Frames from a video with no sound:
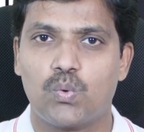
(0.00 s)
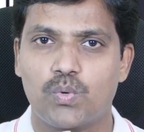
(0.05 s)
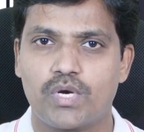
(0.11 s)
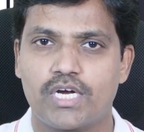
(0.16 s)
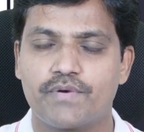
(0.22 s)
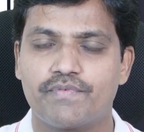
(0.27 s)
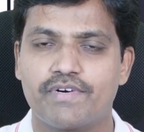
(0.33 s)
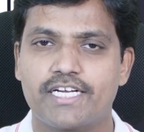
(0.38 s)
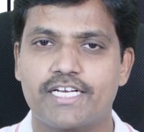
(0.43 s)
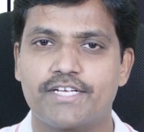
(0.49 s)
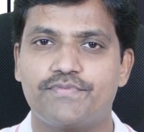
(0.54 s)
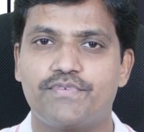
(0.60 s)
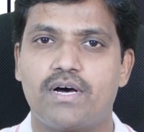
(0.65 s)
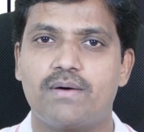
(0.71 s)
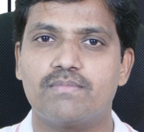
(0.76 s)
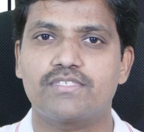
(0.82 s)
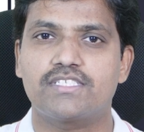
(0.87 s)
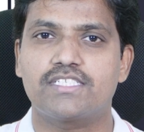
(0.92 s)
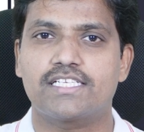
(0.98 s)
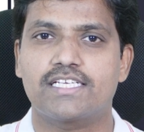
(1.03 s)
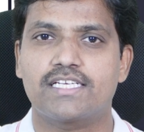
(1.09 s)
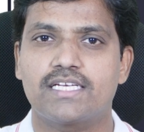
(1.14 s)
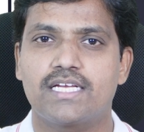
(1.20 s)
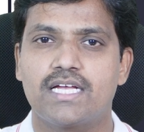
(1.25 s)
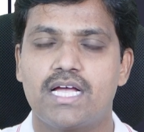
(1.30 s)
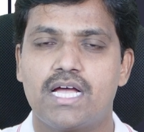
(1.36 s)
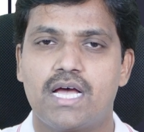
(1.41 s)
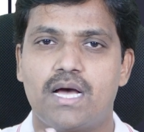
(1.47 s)
ఉన్నటువంటి ఫామ్స్ని
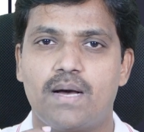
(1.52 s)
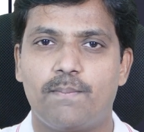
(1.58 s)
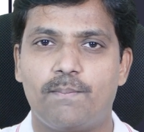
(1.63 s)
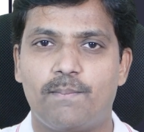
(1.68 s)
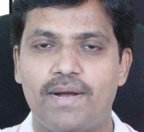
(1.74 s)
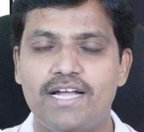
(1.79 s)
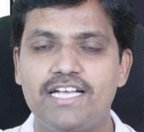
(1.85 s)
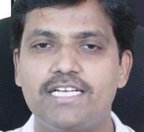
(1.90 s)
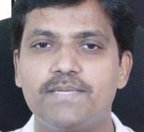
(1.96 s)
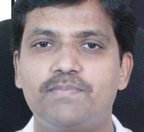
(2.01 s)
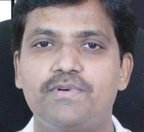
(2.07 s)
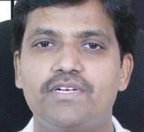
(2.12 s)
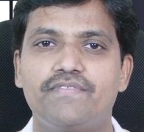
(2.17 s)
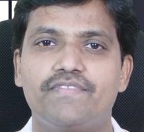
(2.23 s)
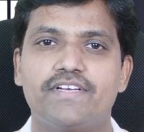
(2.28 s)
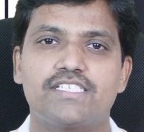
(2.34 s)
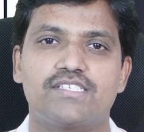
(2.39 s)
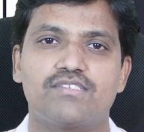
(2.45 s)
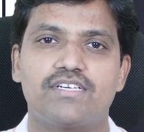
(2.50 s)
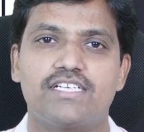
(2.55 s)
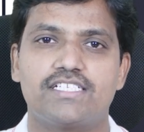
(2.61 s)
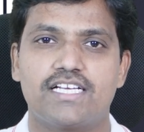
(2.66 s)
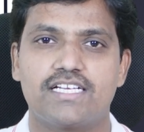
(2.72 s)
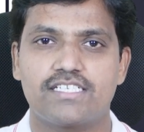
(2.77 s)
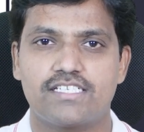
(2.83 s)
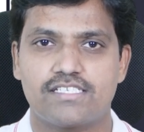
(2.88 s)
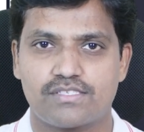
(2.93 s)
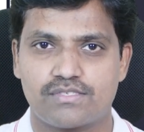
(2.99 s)
మల్టిపుల్ వేస్లో
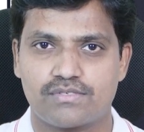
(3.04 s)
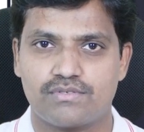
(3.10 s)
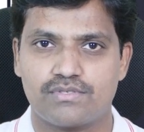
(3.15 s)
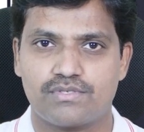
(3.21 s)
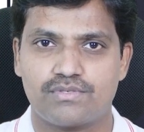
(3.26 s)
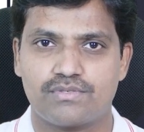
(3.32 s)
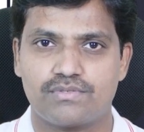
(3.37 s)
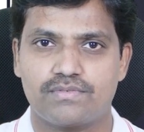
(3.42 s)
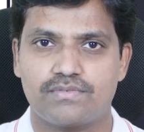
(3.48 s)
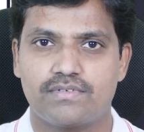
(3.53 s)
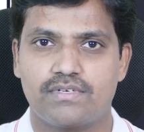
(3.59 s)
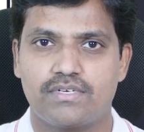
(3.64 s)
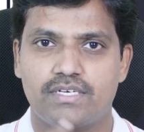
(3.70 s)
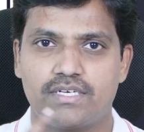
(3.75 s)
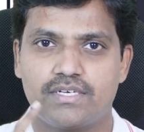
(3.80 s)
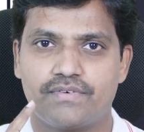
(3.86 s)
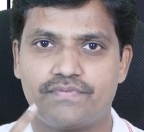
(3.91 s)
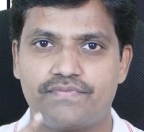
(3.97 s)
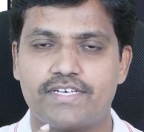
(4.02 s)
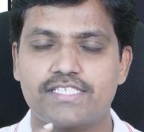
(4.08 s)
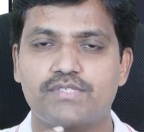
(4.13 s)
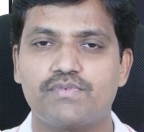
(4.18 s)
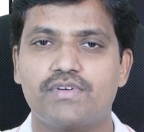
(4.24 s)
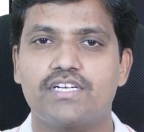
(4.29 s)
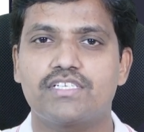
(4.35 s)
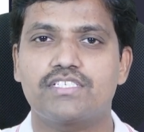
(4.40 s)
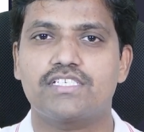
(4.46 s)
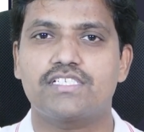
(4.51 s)
డిజైన్ చేసుకోవచ్చు ఫస్ట్
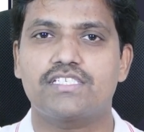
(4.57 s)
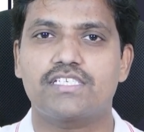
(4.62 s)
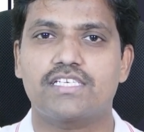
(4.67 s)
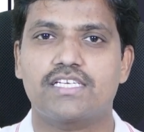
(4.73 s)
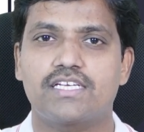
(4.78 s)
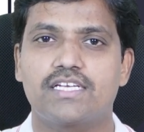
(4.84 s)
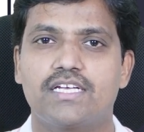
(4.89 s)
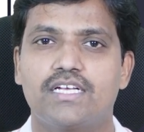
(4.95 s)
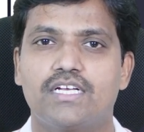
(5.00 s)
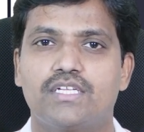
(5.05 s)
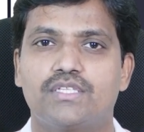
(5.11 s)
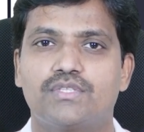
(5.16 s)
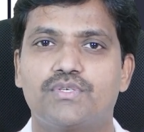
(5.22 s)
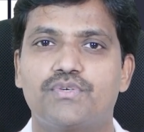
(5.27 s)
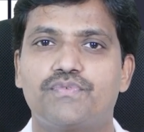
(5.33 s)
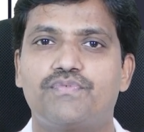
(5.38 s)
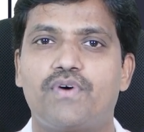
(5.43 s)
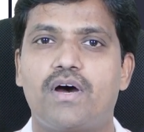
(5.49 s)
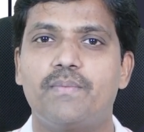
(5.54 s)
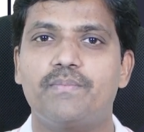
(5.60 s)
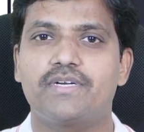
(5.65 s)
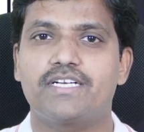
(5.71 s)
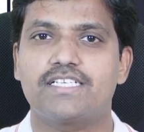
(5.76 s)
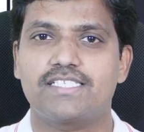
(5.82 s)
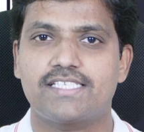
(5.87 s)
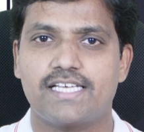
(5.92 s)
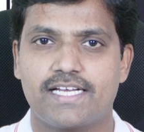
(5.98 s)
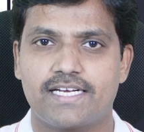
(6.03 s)
వన్ వచ్చేసి త్రూ ఫామ్
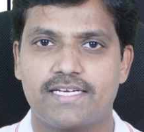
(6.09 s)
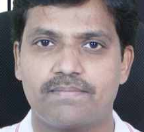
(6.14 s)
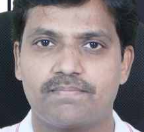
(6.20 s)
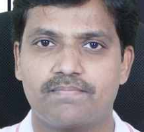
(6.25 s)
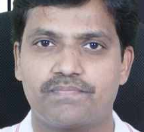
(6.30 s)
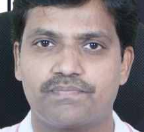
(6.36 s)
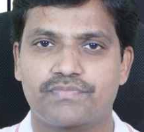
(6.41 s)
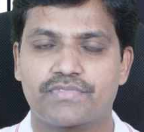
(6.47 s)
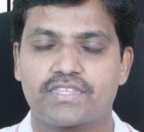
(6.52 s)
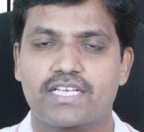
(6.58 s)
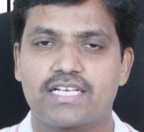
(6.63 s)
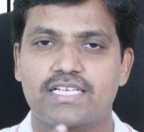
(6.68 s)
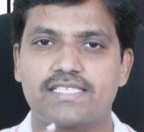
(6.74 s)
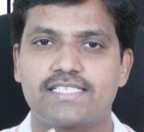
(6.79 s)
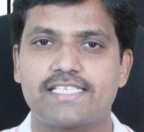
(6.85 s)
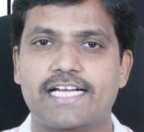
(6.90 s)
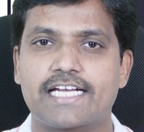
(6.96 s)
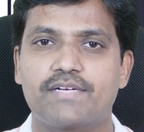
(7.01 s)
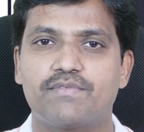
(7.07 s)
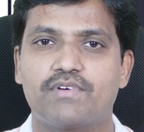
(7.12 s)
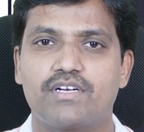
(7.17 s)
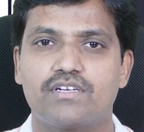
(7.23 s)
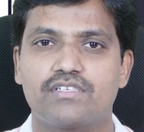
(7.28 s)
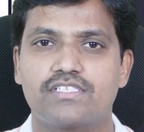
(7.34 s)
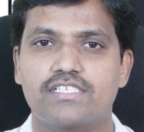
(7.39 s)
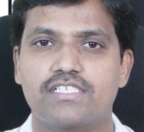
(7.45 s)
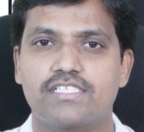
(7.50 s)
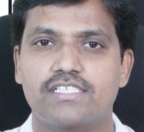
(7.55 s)
డిజైన్ సెకండ్ వన్
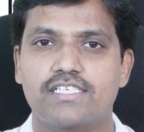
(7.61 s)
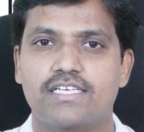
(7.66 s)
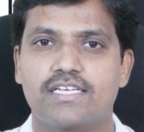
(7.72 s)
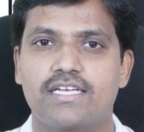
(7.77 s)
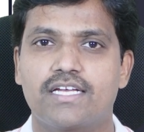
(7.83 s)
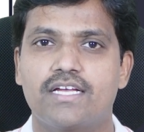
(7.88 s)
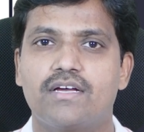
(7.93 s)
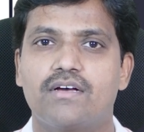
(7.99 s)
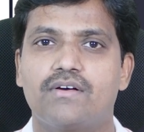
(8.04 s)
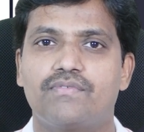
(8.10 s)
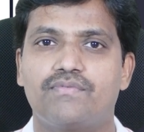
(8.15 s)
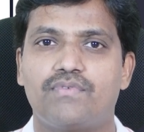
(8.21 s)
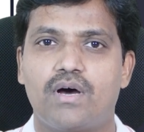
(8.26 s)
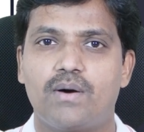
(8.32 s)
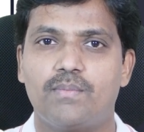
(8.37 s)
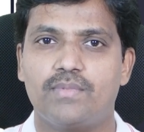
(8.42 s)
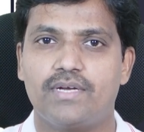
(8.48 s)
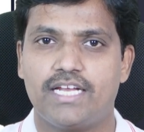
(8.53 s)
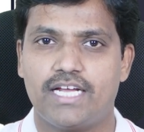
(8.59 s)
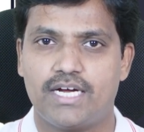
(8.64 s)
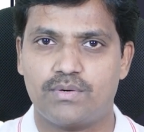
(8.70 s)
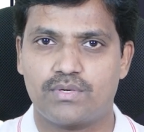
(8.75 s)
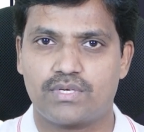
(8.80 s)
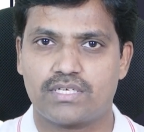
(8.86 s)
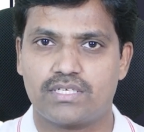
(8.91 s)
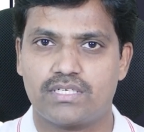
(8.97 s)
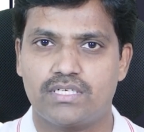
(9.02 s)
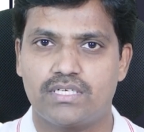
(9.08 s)
వచ్చేసి ఫామ్
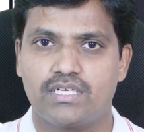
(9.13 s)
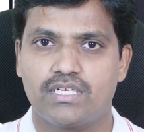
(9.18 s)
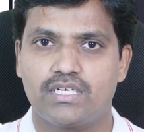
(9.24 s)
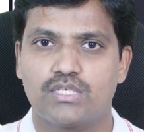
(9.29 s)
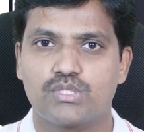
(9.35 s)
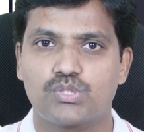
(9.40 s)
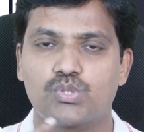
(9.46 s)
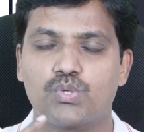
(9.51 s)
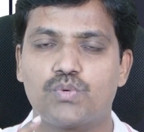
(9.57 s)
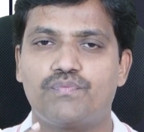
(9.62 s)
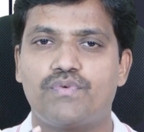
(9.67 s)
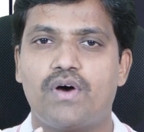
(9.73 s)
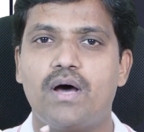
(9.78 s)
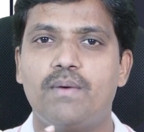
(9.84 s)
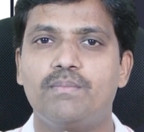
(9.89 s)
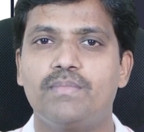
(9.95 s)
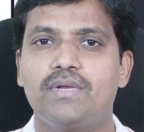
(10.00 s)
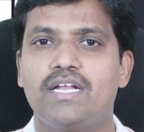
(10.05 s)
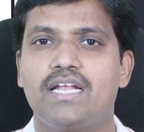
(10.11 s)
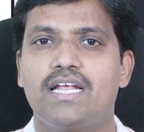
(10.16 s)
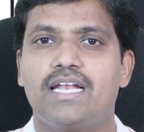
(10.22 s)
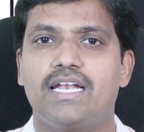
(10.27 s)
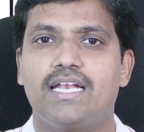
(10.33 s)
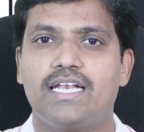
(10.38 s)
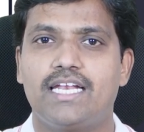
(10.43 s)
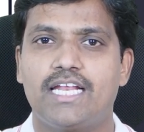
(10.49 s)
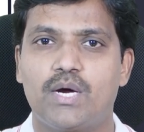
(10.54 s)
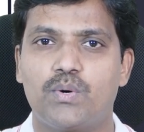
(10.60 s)
లేఅవుట్ సో ఫామ్
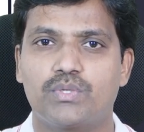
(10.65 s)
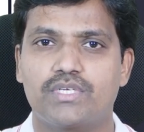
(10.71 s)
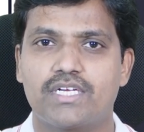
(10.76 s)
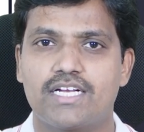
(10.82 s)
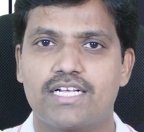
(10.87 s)
లేఅవుట్